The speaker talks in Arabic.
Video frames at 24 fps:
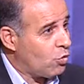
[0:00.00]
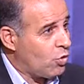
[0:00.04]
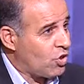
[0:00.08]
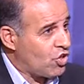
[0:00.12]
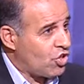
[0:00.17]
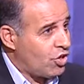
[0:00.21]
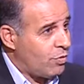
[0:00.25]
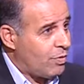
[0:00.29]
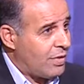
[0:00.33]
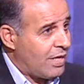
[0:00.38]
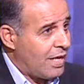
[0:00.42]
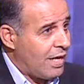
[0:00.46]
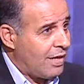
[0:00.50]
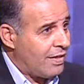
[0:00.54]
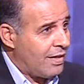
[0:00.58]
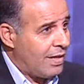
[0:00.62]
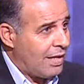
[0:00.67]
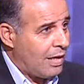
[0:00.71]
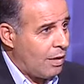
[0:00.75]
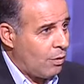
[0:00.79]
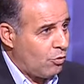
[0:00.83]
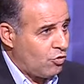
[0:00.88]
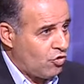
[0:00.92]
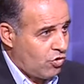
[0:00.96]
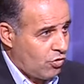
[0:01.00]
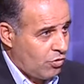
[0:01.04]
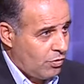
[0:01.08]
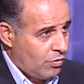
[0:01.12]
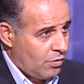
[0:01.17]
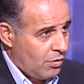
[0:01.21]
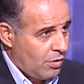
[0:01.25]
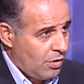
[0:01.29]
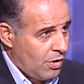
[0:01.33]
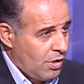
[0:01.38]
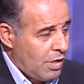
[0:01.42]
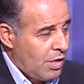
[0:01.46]
وجه من هذه الأوجه
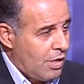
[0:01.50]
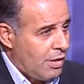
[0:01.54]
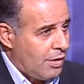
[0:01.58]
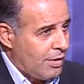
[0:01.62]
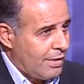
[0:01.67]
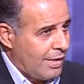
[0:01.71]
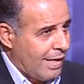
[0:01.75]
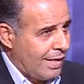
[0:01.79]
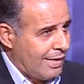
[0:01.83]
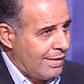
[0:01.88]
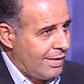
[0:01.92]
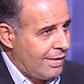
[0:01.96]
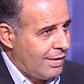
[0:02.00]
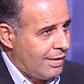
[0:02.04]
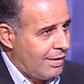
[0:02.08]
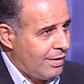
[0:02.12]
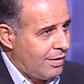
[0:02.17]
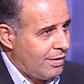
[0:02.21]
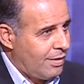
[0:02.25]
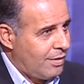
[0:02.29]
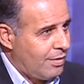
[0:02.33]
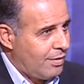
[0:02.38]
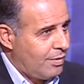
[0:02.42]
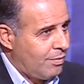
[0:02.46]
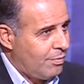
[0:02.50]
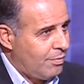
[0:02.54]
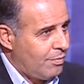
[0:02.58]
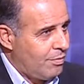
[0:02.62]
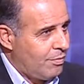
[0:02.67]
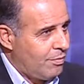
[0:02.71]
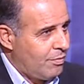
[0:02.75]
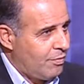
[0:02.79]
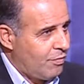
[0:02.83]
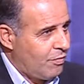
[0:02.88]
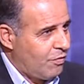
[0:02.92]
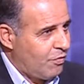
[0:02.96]
يعني
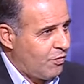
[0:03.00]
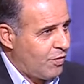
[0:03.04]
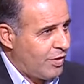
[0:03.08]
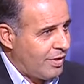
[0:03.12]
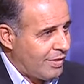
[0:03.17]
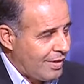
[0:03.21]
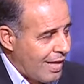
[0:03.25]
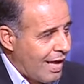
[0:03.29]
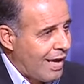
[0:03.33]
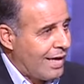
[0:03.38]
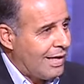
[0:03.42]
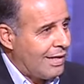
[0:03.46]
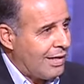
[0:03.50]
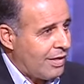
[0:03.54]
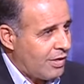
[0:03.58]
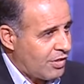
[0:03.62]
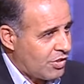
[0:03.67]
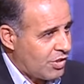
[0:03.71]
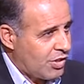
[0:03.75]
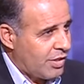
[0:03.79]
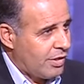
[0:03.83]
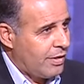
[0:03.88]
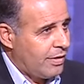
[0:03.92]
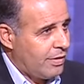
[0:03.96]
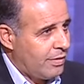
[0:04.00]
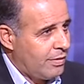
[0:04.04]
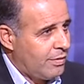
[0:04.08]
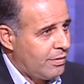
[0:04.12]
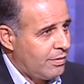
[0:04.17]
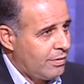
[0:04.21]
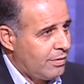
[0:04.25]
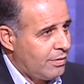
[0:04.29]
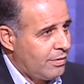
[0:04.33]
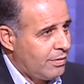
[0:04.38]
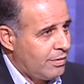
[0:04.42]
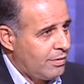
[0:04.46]
في داعي لنسخه
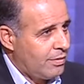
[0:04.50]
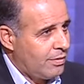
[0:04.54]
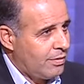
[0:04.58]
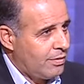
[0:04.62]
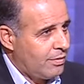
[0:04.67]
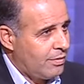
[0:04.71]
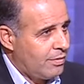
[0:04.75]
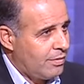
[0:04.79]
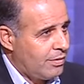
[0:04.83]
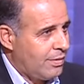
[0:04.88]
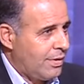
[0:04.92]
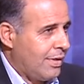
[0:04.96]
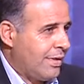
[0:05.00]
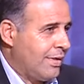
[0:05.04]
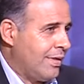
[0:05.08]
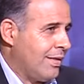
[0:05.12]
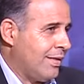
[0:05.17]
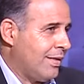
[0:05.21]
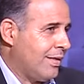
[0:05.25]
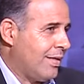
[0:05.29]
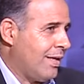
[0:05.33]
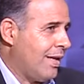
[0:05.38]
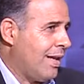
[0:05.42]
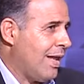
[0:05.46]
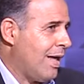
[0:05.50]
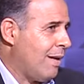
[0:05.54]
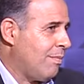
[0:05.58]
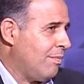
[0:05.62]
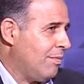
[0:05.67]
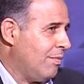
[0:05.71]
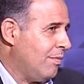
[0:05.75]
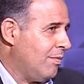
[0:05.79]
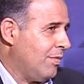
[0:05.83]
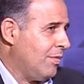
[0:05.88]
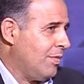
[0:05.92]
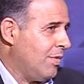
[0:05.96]
يعني كلام
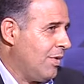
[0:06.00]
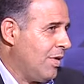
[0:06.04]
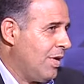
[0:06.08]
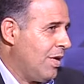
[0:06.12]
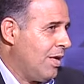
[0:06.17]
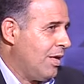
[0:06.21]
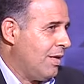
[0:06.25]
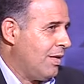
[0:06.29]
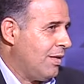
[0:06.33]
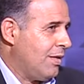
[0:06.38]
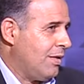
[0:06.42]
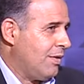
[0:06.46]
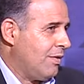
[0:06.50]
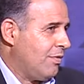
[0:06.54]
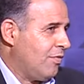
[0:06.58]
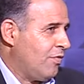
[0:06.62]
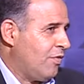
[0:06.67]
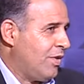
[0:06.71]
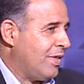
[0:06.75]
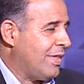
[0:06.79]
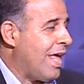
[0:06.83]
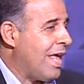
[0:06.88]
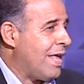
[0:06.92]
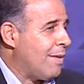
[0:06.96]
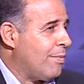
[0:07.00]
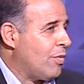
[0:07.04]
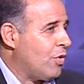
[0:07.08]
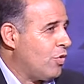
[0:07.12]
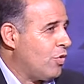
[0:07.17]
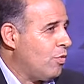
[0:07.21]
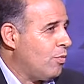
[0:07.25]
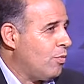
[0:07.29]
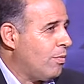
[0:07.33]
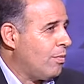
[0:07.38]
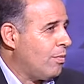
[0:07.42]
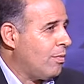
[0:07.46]
فدائما
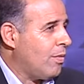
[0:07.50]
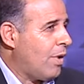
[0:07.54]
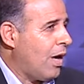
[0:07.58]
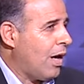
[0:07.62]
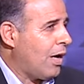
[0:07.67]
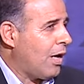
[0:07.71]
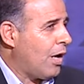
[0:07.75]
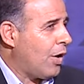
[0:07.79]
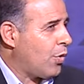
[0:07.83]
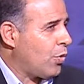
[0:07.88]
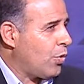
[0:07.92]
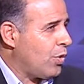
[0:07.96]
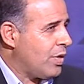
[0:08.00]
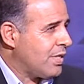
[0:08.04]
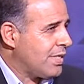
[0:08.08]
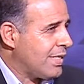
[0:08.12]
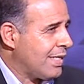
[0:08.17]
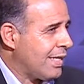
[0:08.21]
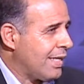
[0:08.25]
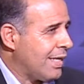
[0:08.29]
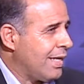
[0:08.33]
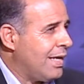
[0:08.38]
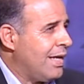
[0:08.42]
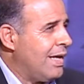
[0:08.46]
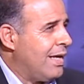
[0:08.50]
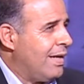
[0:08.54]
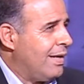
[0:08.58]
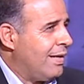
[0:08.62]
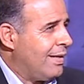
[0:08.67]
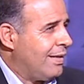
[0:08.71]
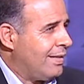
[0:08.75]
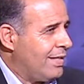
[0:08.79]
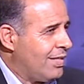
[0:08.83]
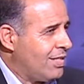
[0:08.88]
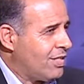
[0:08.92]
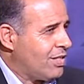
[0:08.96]
هم أقروا النسخ
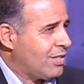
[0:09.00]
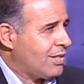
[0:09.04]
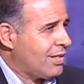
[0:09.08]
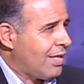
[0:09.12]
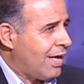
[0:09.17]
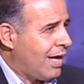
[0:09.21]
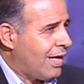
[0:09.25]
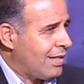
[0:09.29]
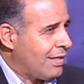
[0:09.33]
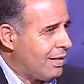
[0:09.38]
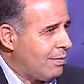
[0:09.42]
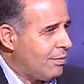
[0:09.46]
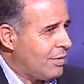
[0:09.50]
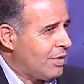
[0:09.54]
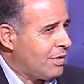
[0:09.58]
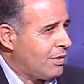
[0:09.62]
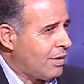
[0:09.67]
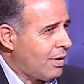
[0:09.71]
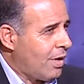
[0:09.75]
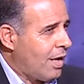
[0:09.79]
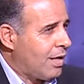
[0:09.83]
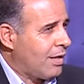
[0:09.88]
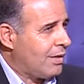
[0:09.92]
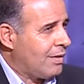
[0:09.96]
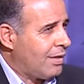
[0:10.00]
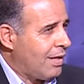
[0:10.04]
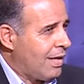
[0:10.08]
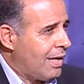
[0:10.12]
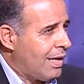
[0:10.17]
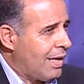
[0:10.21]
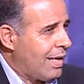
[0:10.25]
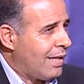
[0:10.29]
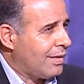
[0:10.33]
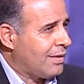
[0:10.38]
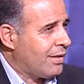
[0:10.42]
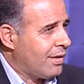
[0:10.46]
نتيجة عدم إدراك
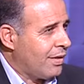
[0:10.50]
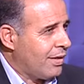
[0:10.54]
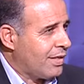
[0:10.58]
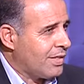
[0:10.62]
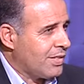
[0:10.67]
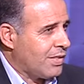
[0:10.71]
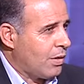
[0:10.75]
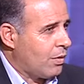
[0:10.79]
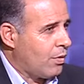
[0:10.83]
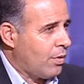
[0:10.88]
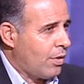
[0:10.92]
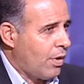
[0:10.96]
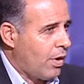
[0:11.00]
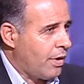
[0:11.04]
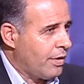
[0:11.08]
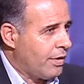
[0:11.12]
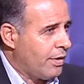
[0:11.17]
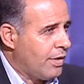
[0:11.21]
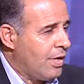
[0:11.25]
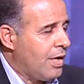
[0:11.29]
دلالات النص القرآني